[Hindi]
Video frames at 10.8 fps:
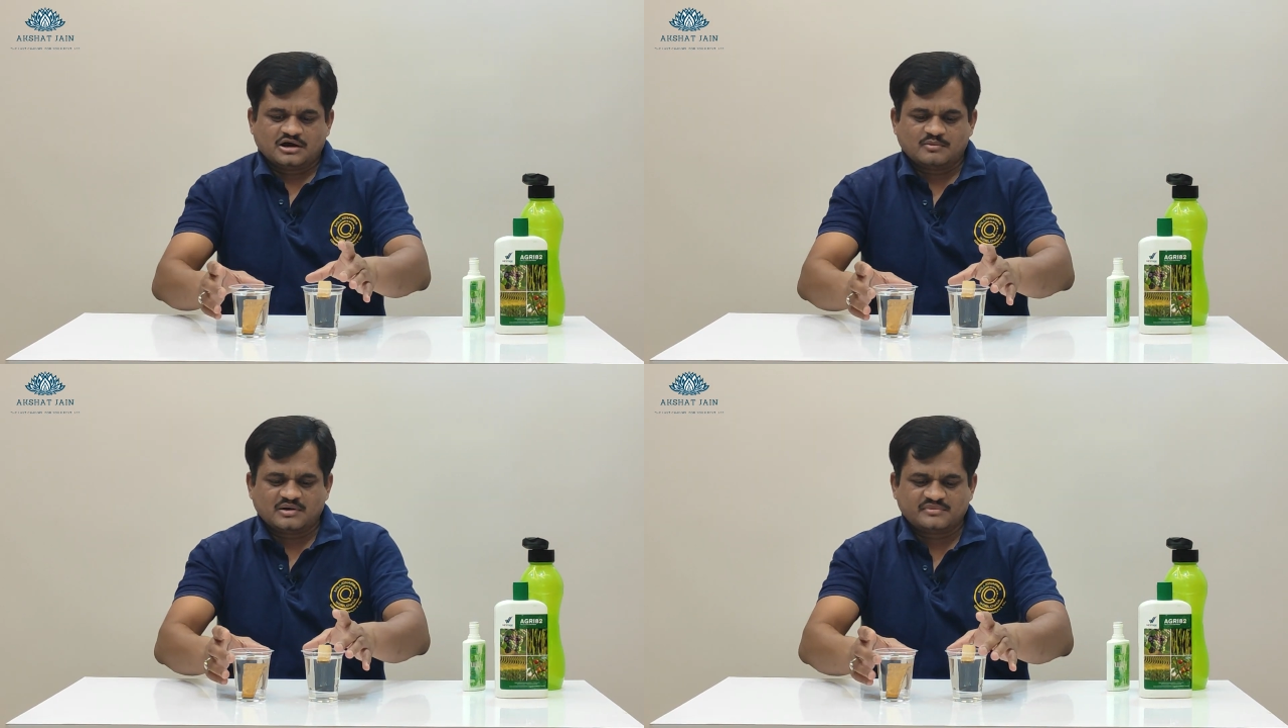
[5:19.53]

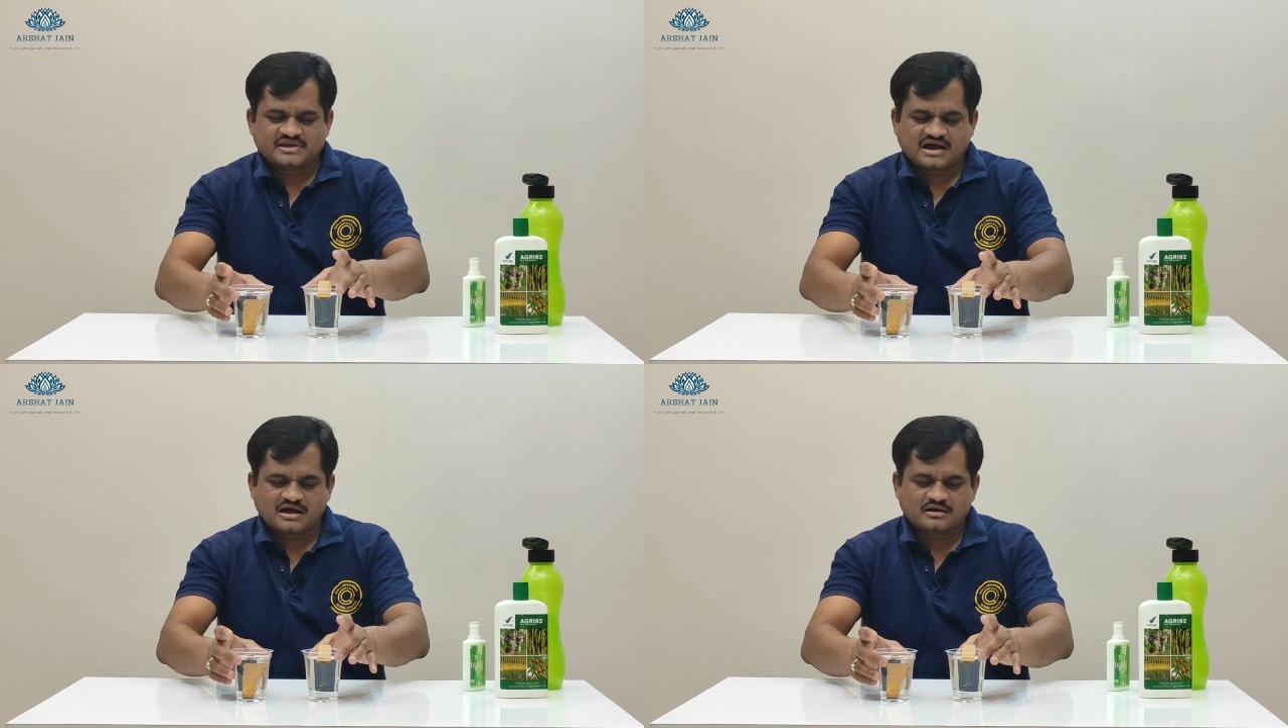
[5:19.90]
अब हम
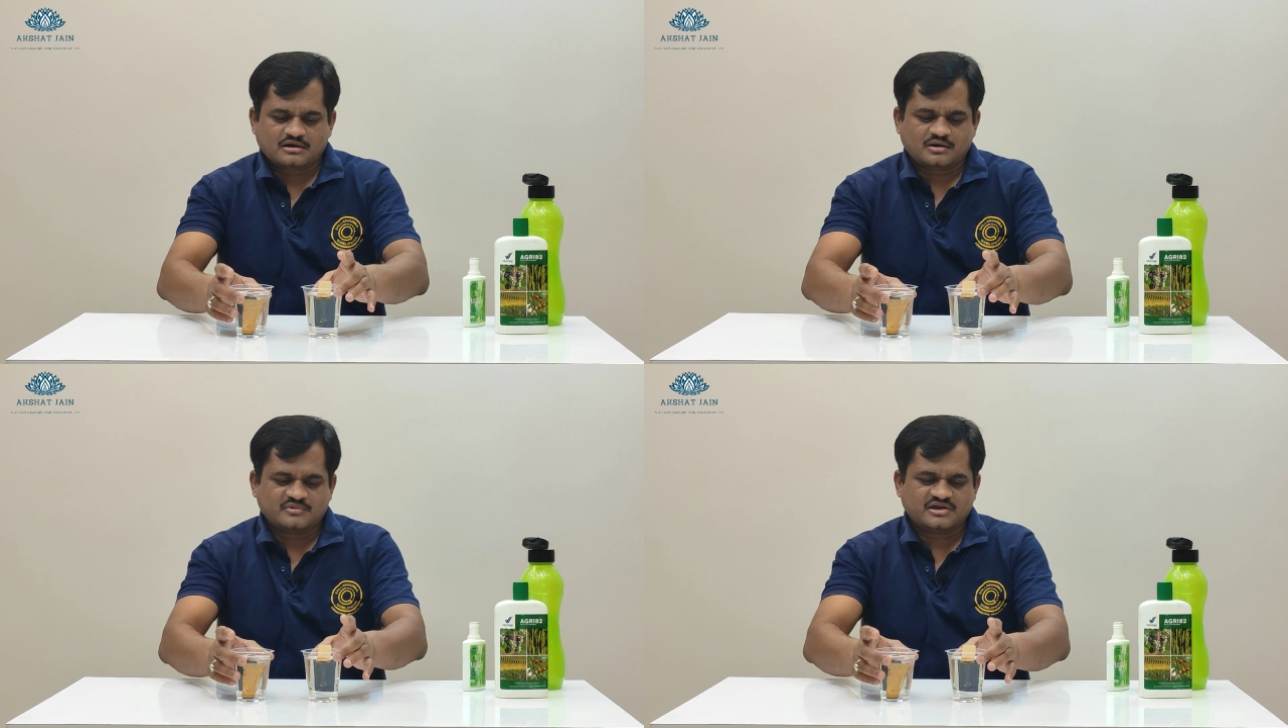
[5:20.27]
यहाँ
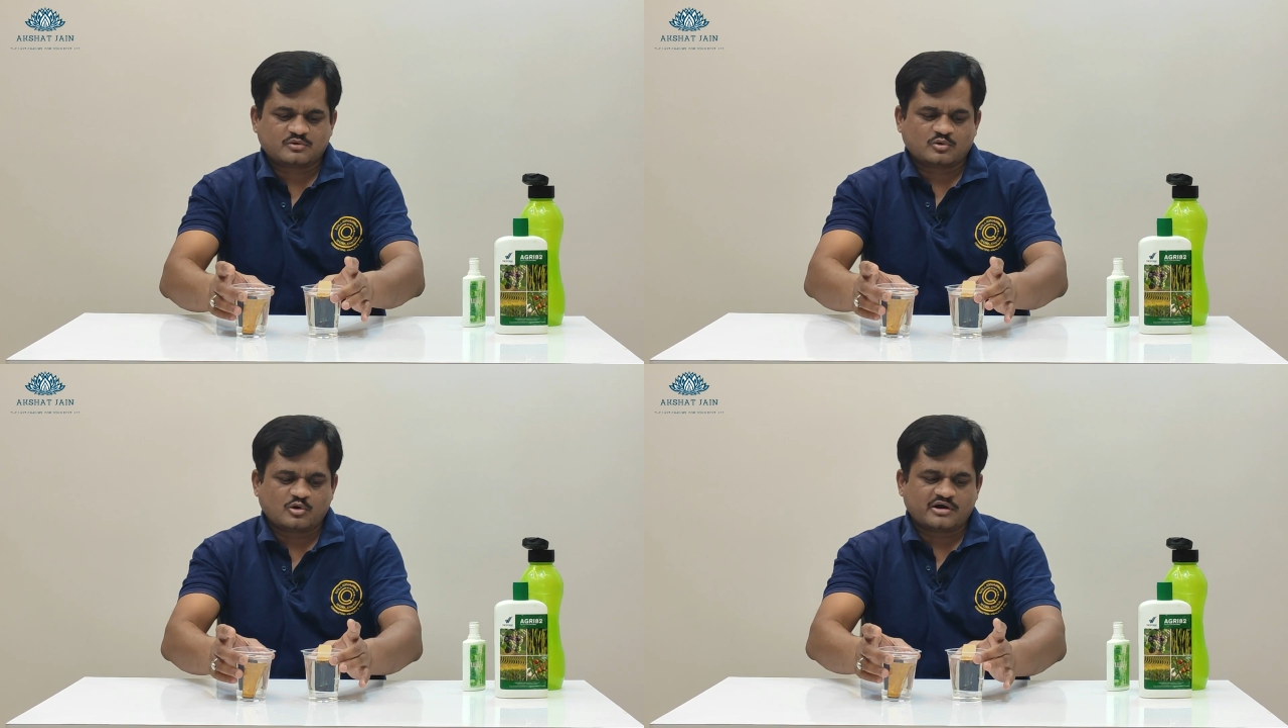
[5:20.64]
हम
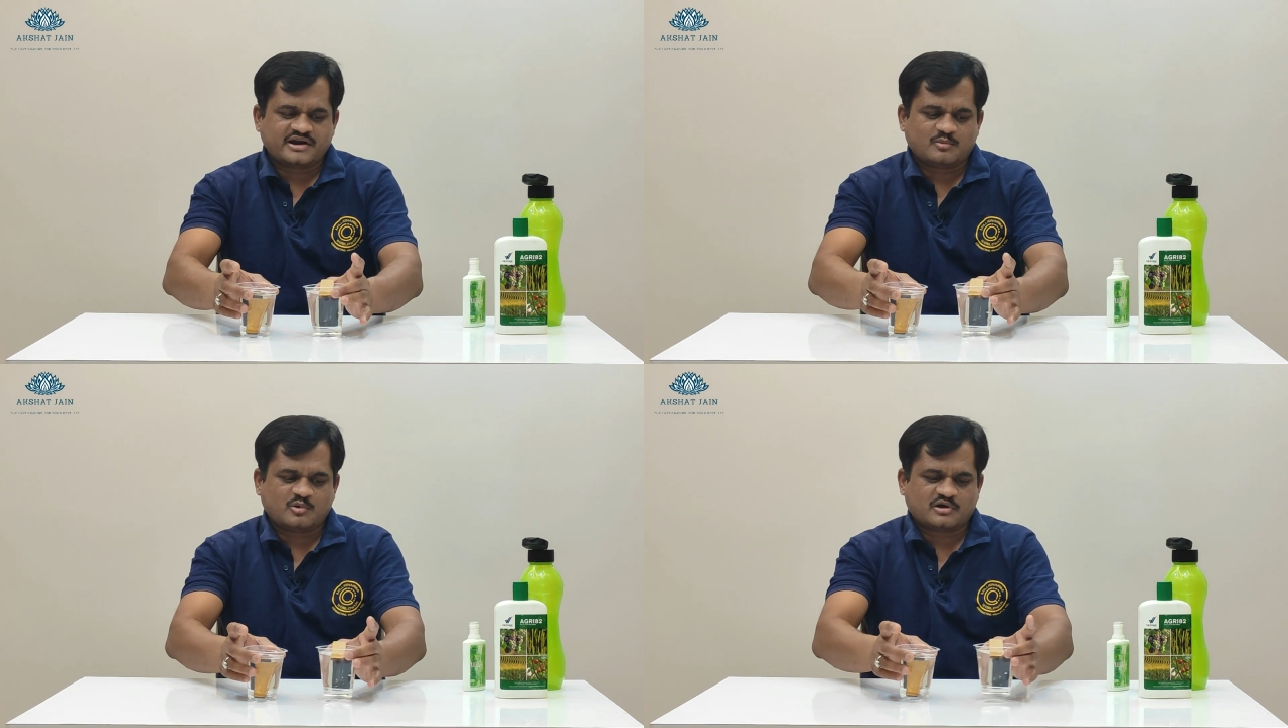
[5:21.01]
एक
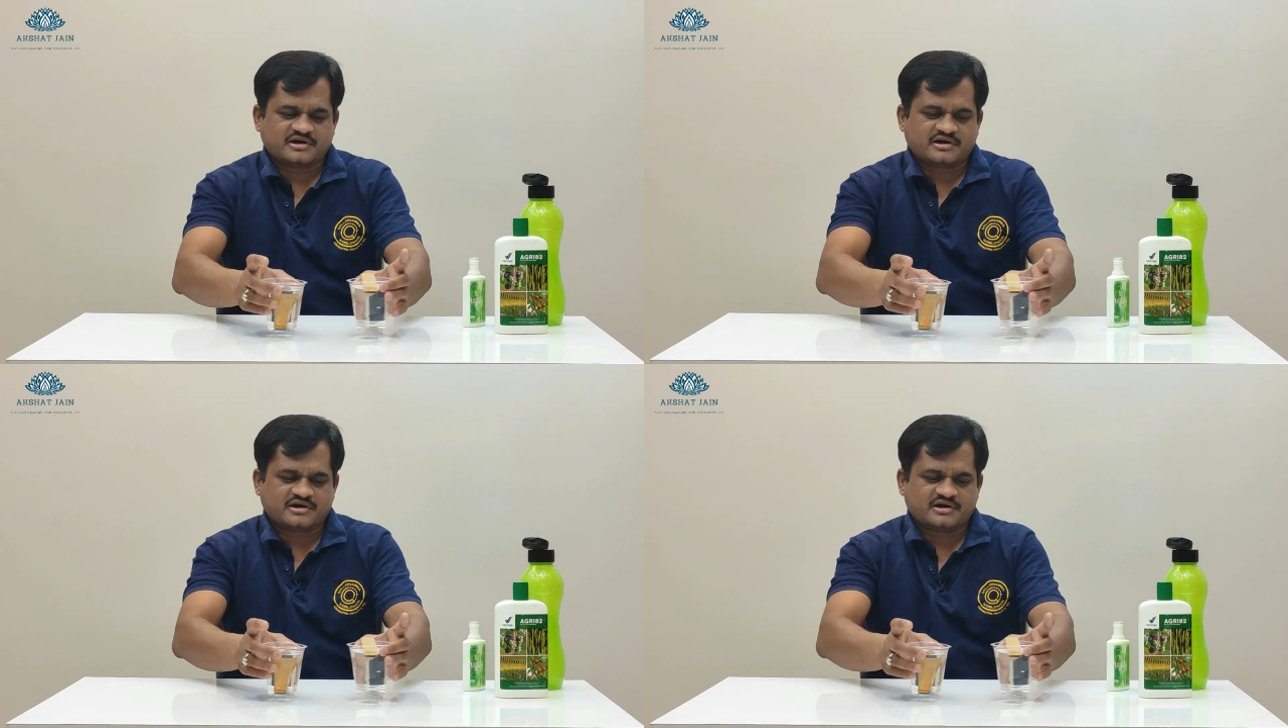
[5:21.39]
और डेमो